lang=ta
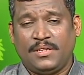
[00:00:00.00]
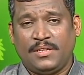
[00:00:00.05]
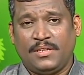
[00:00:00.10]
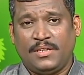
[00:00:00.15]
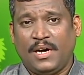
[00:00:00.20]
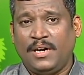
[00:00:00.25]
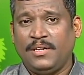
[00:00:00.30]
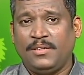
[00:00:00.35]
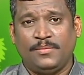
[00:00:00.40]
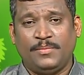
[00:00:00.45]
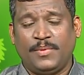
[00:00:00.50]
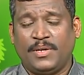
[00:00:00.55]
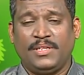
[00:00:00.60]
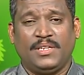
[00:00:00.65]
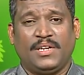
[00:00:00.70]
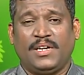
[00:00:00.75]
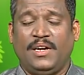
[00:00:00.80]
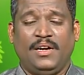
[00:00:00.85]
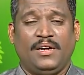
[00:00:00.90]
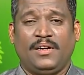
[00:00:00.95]
நாட்டு
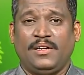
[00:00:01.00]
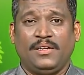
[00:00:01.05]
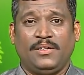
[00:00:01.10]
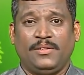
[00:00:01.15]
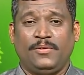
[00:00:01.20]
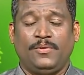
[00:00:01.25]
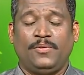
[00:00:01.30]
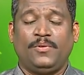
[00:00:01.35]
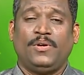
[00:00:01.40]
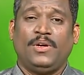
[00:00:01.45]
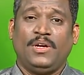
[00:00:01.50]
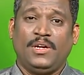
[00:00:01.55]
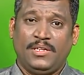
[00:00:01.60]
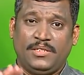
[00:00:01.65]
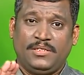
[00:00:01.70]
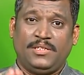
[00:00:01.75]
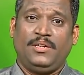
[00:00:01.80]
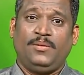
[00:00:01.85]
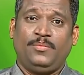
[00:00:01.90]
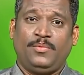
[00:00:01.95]
மருந்து கடையில் கிடைக்கும்
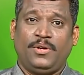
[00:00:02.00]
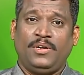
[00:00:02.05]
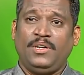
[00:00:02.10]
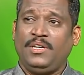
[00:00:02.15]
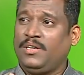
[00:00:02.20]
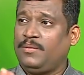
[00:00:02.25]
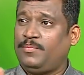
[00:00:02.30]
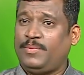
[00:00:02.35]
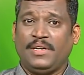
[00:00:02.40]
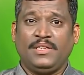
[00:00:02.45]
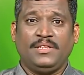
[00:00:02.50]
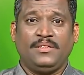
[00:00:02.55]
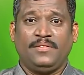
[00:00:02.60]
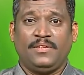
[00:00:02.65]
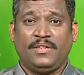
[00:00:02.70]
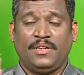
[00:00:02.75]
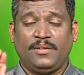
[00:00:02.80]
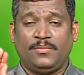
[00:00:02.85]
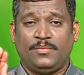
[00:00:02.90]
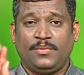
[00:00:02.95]
சில பொருள் நீங்கள் பக்கத்து
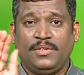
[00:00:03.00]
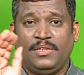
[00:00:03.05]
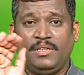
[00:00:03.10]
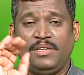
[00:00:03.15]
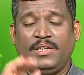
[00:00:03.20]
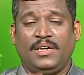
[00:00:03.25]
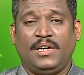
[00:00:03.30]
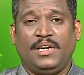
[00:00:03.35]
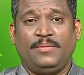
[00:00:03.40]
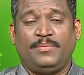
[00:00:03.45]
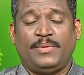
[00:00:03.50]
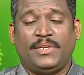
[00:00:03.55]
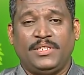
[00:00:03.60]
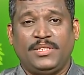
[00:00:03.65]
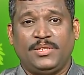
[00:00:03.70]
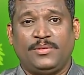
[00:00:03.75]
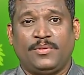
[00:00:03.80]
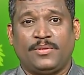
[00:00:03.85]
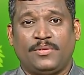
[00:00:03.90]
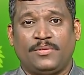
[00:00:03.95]
வீட்டில் போய் இலையை
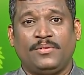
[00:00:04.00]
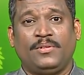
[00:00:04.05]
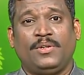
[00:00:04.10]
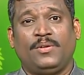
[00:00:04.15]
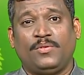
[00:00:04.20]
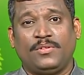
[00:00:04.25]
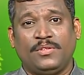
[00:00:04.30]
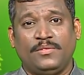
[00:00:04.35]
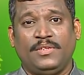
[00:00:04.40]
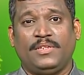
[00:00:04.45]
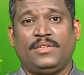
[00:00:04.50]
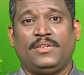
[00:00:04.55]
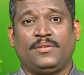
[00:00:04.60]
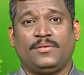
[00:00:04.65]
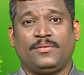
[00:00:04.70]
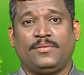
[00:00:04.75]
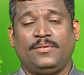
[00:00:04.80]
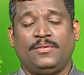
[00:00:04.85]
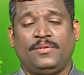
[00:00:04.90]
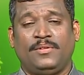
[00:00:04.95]
பறிச்சுட்டு வரணும் இல்லை உங்கள் வீட்டில்
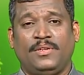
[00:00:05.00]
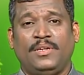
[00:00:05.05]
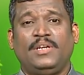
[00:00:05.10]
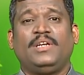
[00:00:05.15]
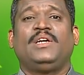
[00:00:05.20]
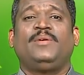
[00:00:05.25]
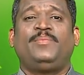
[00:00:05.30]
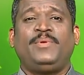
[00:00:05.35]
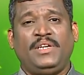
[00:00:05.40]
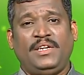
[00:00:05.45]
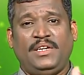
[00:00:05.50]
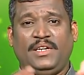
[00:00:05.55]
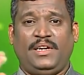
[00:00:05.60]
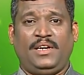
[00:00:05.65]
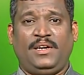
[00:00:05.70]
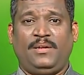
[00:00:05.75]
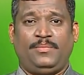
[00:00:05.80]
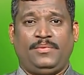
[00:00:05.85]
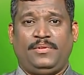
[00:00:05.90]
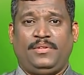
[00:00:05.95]
இருக்கும் இப்படி
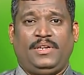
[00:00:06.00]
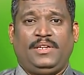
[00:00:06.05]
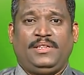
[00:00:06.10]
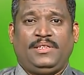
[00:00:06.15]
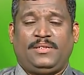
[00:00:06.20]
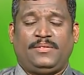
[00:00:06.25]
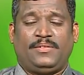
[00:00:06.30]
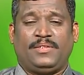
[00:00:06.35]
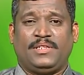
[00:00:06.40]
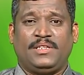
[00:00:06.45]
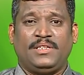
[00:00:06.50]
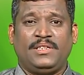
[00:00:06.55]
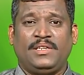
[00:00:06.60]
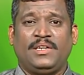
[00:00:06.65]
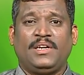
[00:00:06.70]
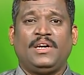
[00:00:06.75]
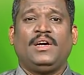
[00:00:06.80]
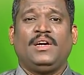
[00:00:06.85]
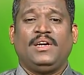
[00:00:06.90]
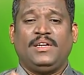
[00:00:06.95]
எல்லாம் எடுத்துகிட்டு வந்து
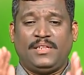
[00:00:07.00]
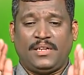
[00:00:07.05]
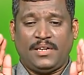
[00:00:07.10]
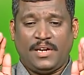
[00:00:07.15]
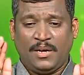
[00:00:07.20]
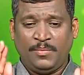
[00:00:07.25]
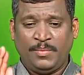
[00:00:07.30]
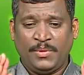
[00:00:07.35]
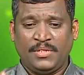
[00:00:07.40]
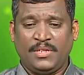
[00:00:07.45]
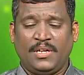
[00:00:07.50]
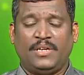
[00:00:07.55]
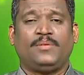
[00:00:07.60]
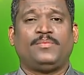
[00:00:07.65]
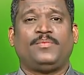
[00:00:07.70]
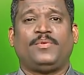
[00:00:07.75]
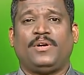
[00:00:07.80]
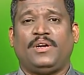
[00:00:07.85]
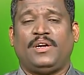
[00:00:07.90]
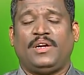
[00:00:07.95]
இந்த நாற்பத்தாறு
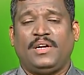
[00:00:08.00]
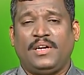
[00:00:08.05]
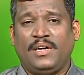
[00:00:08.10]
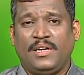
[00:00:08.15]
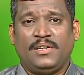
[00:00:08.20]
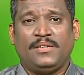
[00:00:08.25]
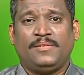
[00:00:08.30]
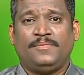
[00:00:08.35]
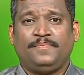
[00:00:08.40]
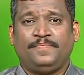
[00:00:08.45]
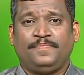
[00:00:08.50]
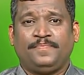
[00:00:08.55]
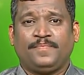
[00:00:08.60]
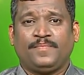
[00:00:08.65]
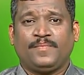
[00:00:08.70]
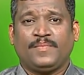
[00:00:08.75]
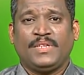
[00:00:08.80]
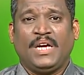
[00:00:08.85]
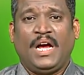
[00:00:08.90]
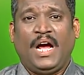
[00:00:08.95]
பொருளை
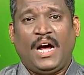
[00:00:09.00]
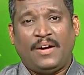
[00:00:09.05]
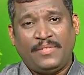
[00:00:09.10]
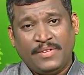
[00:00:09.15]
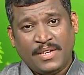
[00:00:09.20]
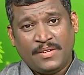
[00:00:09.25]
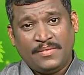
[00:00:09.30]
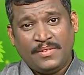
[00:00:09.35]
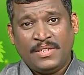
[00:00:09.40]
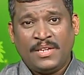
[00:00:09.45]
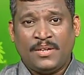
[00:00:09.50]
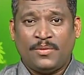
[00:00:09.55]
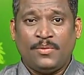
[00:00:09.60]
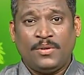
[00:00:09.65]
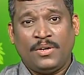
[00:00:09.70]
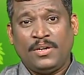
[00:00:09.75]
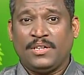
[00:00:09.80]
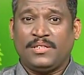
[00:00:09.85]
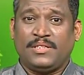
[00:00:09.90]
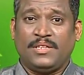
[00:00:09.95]
அவங்கவங்க
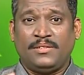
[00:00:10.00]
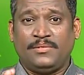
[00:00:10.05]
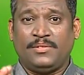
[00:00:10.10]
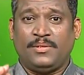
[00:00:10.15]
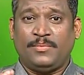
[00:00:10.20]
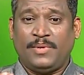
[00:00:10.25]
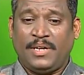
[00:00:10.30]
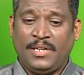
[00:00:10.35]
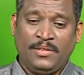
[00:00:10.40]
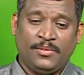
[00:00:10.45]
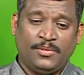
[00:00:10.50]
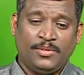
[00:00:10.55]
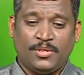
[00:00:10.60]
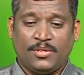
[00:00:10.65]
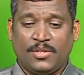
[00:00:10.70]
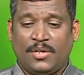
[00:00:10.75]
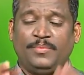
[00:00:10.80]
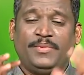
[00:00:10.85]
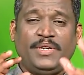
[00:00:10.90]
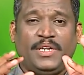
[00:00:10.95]
உங்களுக்கு தகுந்த மாதிரி கொஞ்சம்
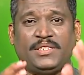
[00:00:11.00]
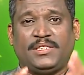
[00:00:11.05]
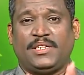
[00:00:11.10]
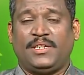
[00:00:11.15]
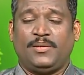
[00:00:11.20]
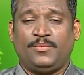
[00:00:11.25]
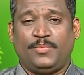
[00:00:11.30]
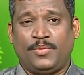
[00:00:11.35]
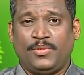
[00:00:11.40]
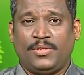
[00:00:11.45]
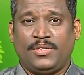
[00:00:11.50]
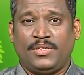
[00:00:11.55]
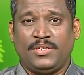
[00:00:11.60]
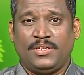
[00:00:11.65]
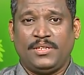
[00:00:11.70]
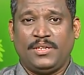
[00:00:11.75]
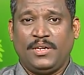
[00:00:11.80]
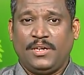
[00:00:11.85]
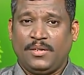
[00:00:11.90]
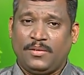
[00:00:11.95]
காம்பினேஷனில் போட்டு
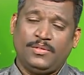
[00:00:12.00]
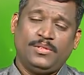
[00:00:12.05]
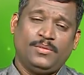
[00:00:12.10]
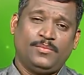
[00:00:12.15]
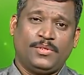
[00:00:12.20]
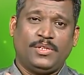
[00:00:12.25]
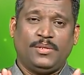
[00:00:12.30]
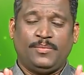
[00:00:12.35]
கொஞ்சம் முன்ன